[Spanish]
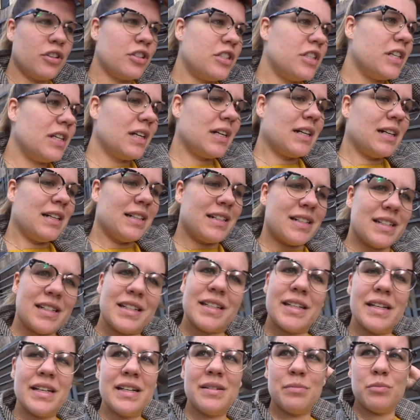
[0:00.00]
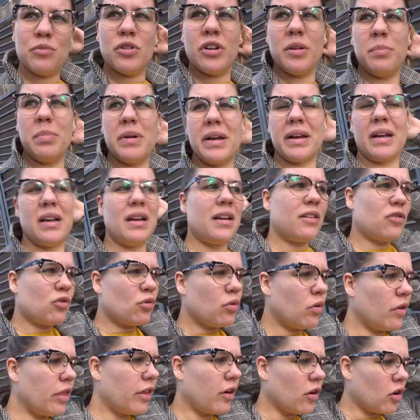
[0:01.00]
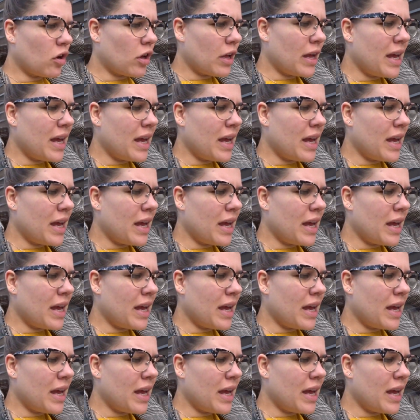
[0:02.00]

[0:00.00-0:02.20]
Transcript: chicas, voy para el estudio.